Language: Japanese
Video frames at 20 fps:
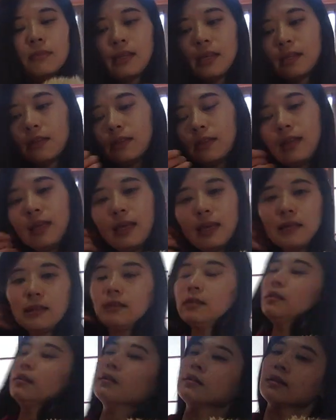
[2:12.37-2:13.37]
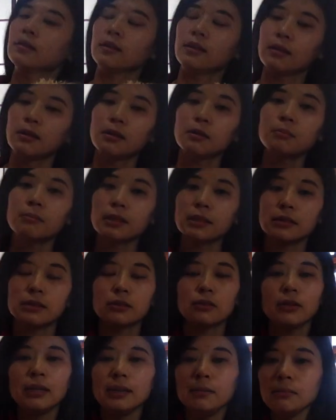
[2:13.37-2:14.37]
なので、ま
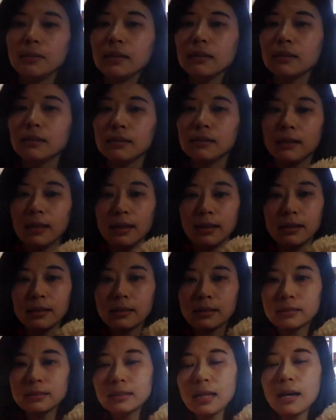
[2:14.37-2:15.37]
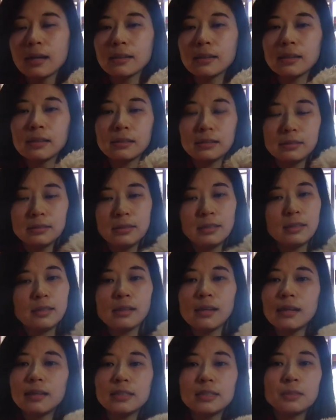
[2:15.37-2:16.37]
ずトリミング代が3ヶ月に1
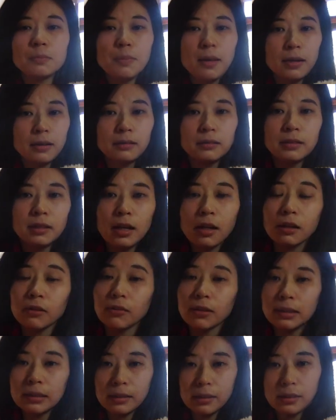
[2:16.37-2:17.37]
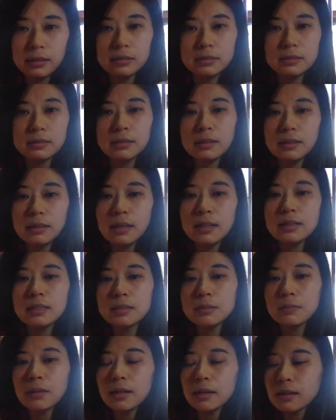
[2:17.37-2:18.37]
回1万、あるいは2ヶ月に1回
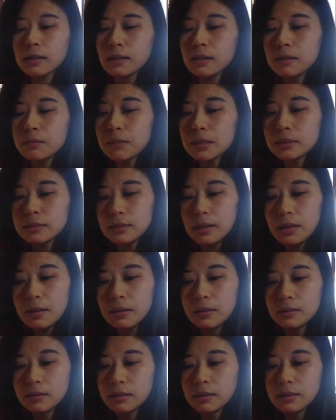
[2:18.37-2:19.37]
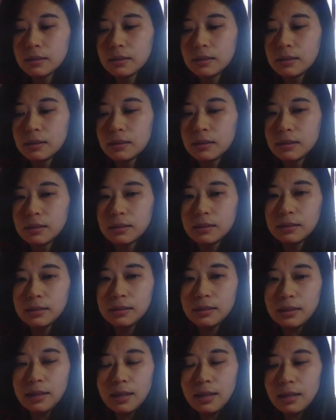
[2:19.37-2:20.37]
1万かかりますね。
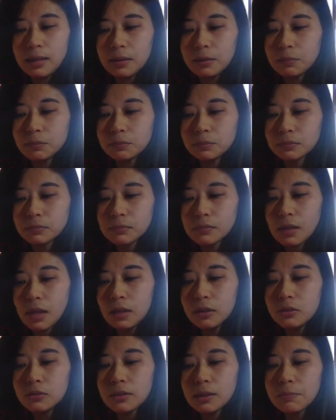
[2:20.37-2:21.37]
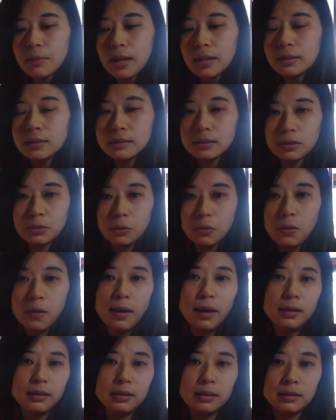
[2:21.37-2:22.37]
で、あとは毎日のご
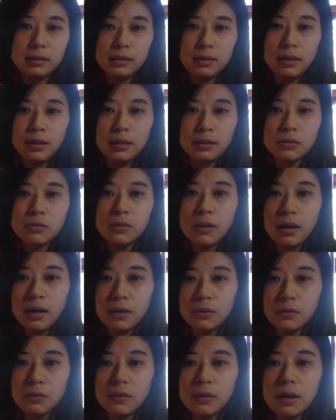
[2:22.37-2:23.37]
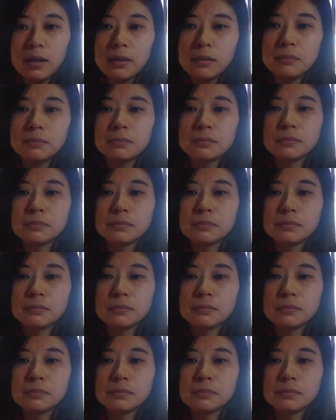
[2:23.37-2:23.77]
飯ですね。ご飯は、